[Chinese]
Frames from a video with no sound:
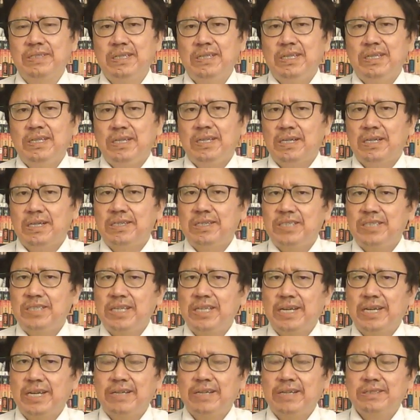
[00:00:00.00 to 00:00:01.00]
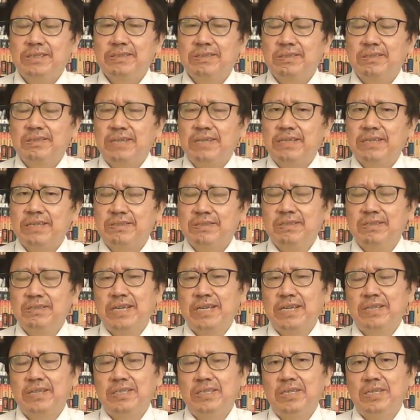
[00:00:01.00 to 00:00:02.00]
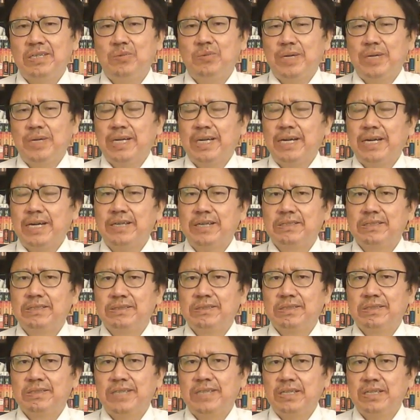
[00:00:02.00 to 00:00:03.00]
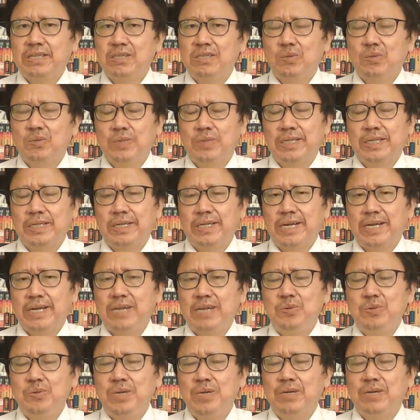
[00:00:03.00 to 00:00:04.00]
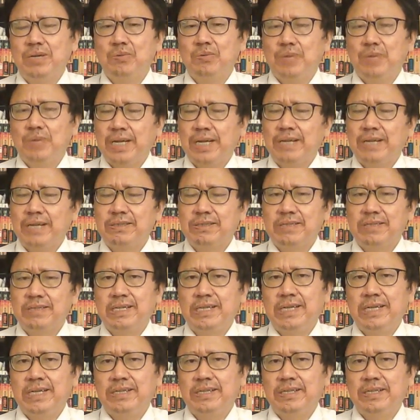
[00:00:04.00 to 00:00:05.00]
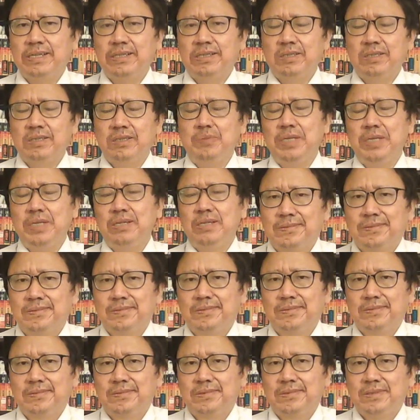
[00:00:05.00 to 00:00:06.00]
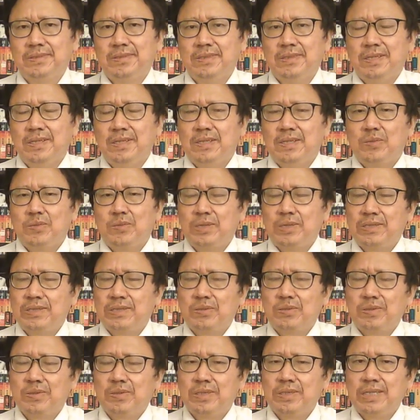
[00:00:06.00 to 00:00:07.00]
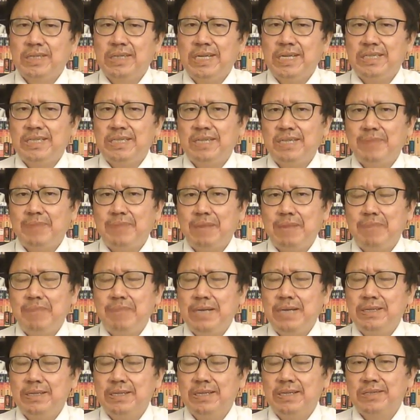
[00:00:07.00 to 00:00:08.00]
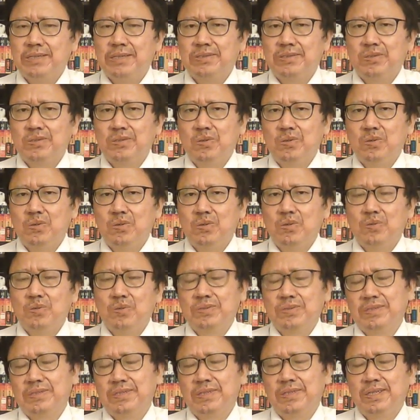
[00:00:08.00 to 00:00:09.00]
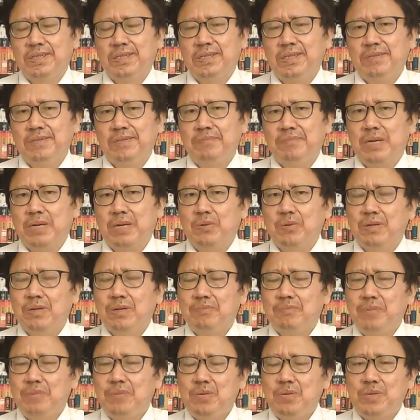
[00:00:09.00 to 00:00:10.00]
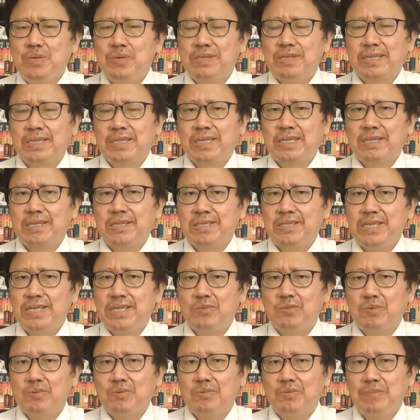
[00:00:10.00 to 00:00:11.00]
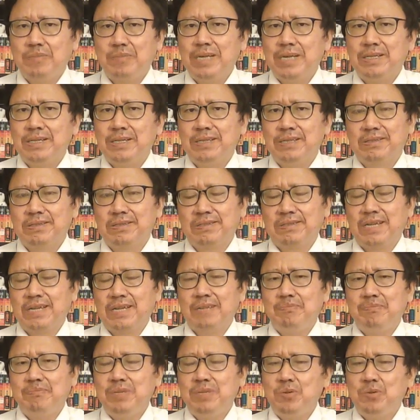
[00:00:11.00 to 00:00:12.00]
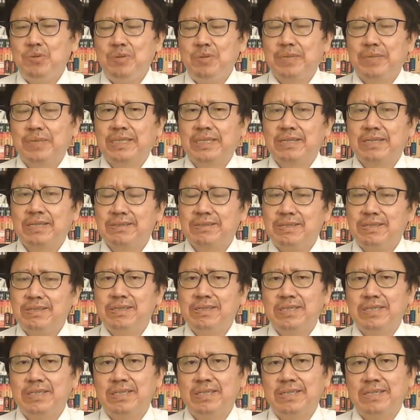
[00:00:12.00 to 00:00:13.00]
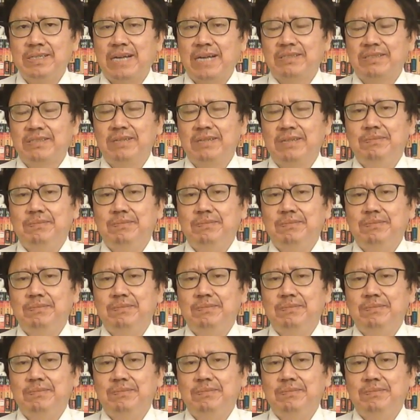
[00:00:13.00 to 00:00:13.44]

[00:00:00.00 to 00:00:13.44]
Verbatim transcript: 而且呢是在世界各地危害世界各国的安全，危害人类的和平。对这种劣迹斑斑的中共公司，美国必须让它陷入灭顶之灾，必须把它彻底打沉。